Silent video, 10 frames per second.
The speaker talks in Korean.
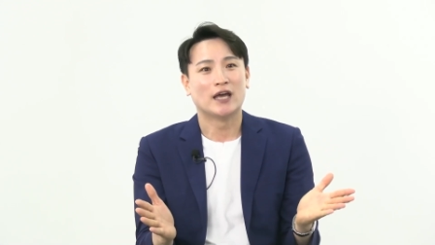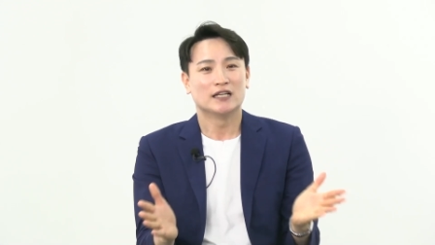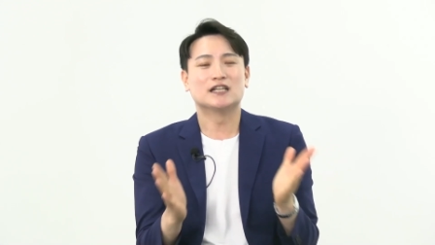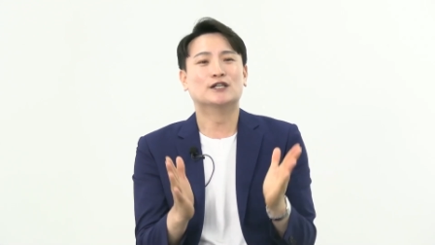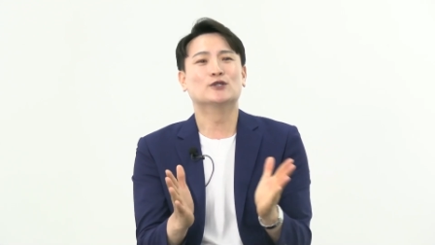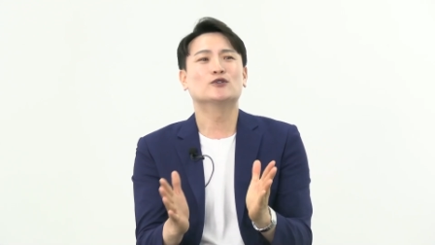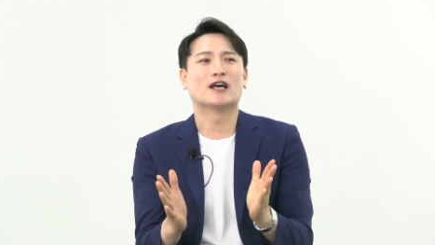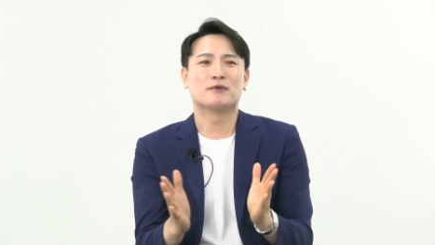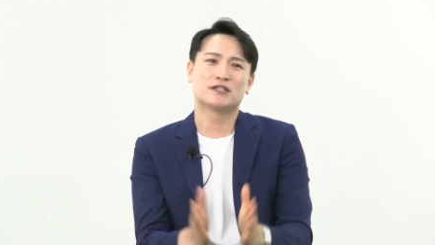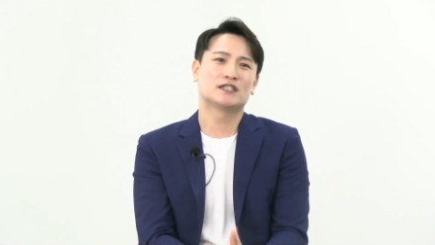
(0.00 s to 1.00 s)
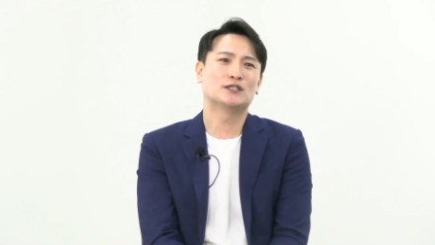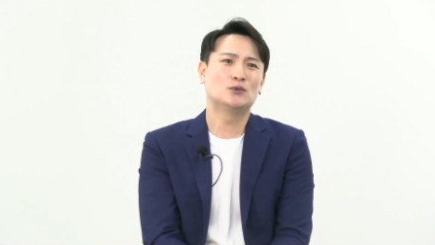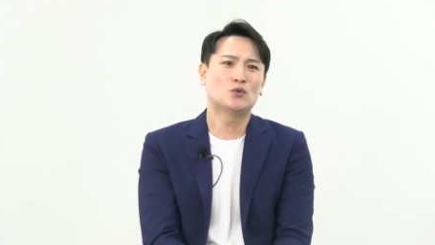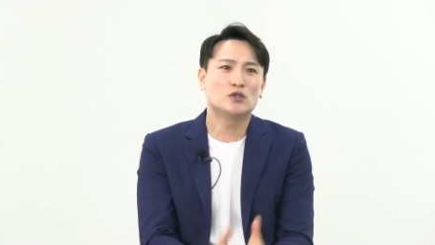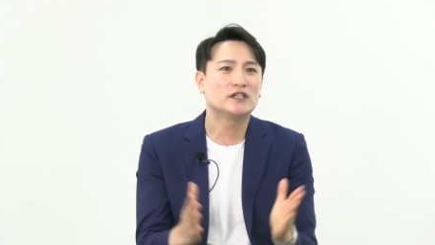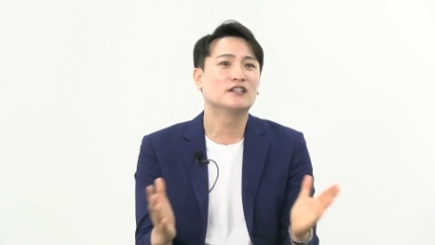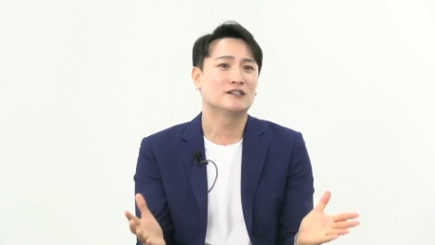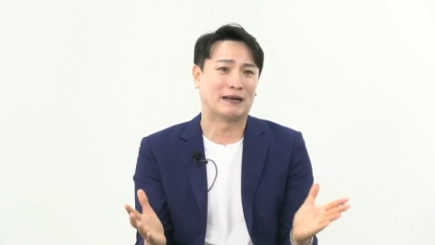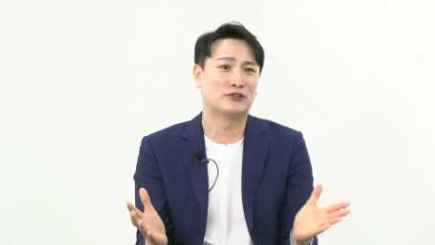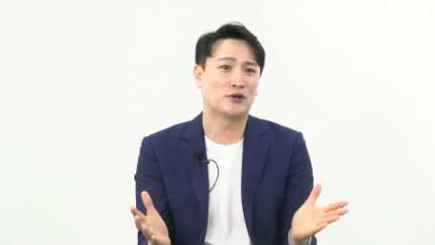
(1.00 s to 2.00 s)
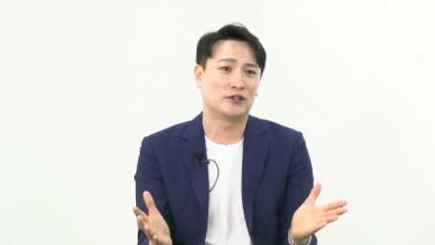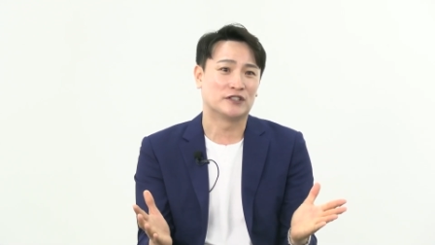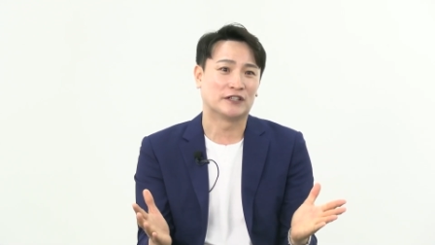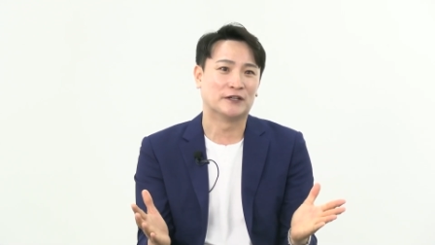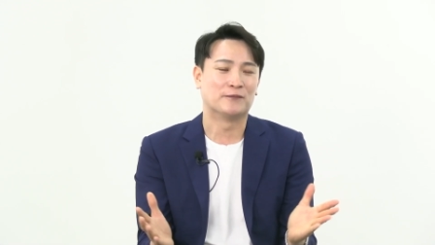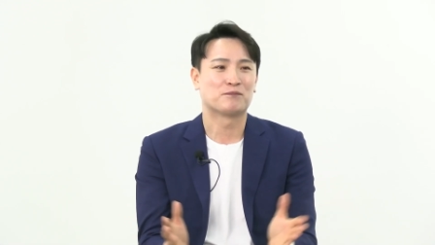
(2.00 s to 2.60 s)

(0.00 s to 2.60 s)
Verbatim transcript: 이제 그러고 나면 사실은 또 시간들을 만들어야 되잖아요.